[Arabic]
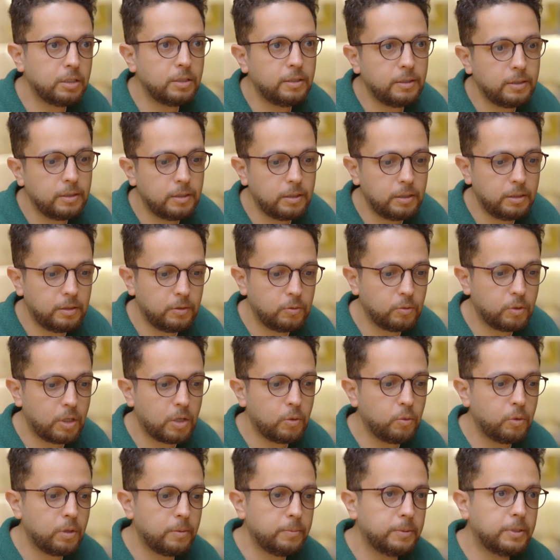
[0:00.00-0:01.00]
كده انه
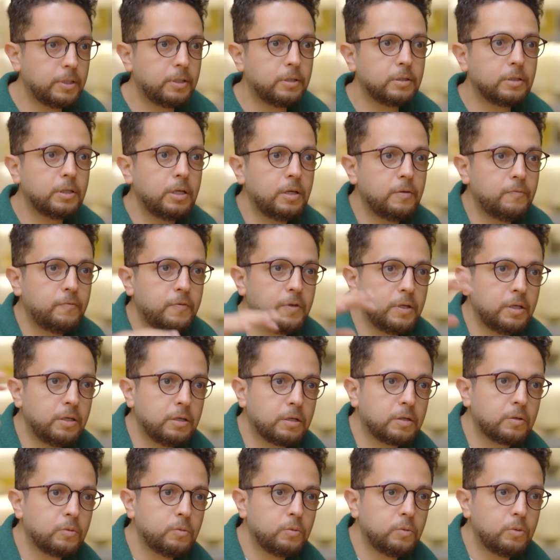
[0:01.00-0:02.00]
كوكب الارض
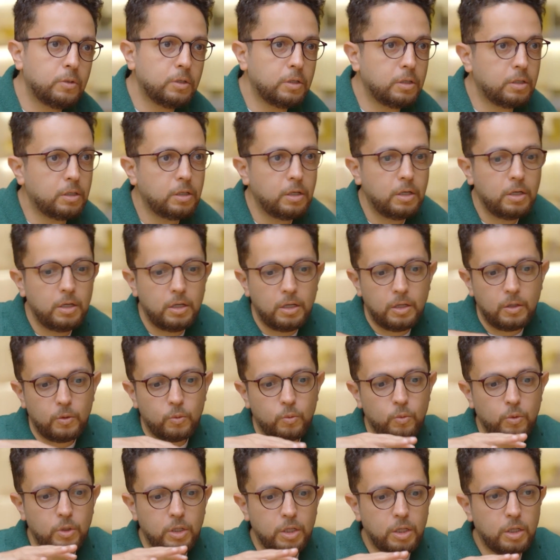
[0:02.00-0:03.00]
هينفجر و...
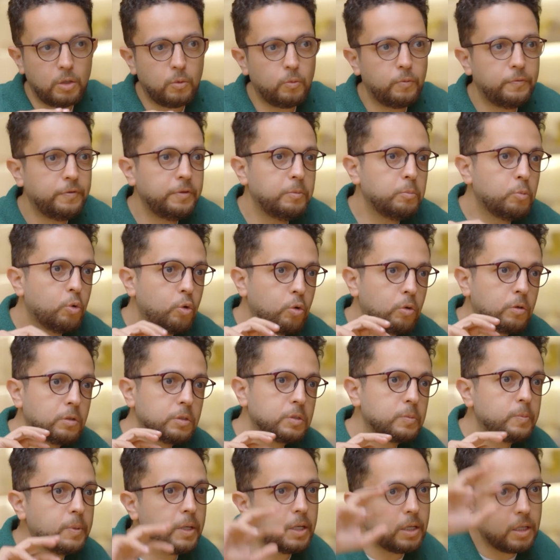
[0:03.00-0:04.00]
وفي
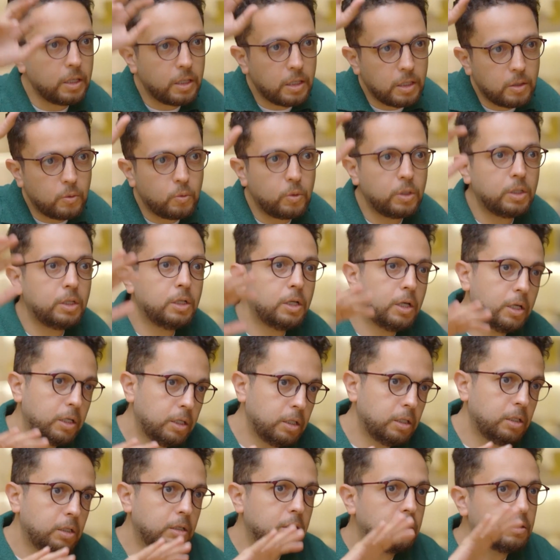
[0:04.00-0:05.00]
منقذ بقى هو اللي
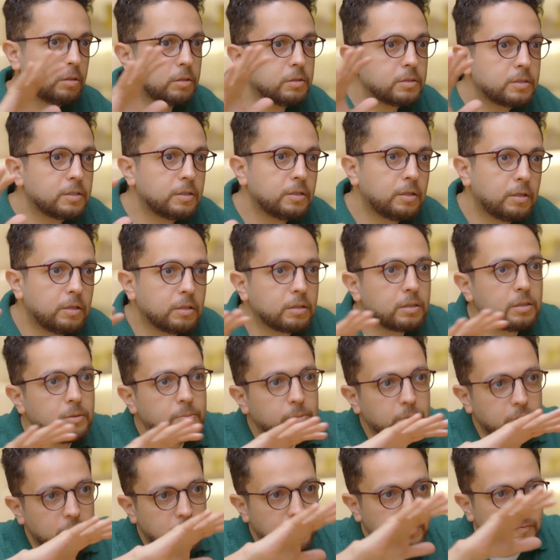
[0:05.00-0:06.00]
هينقذ الارض
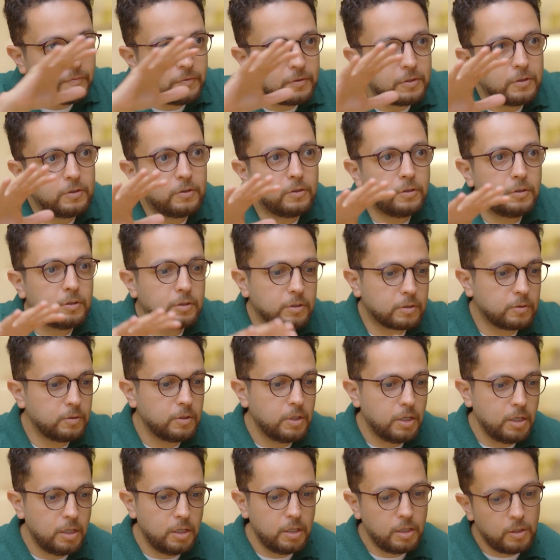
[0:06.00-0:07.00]
من الانفجار
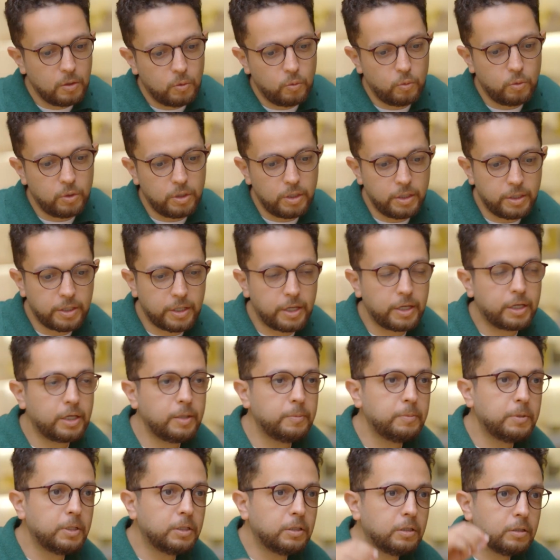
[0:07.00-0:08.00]

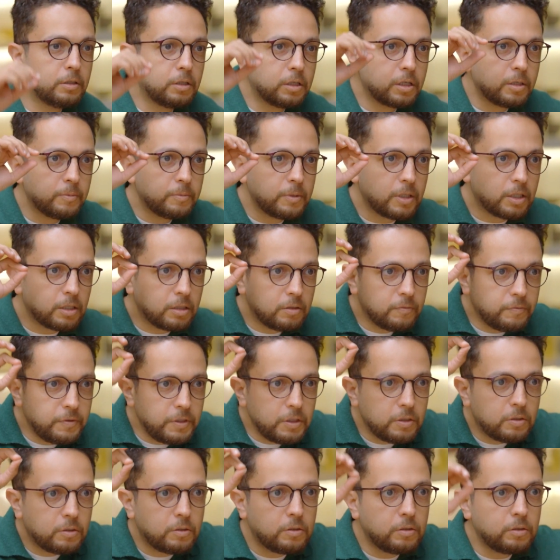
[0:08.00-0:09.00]
وركبنا النضاره بتاعت الفي
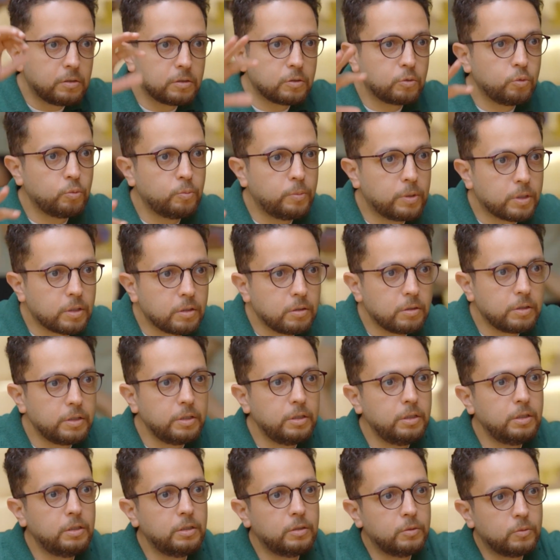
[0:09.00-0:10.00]
ار
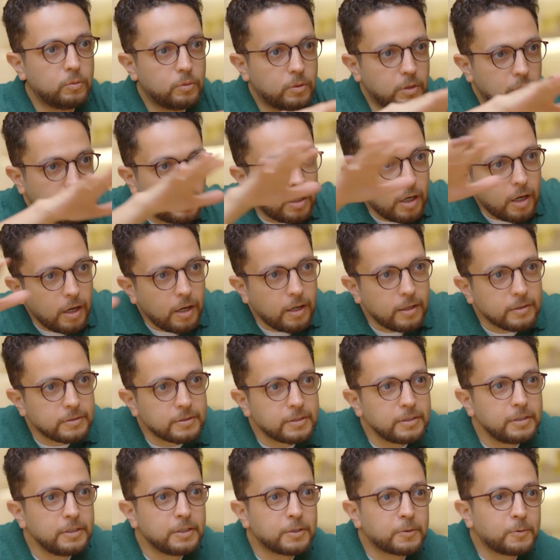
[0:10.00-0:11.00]
والبراكين
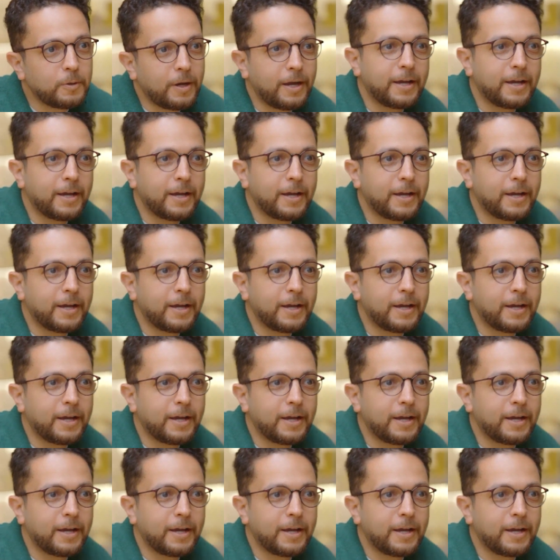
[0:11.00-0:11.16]
وعصير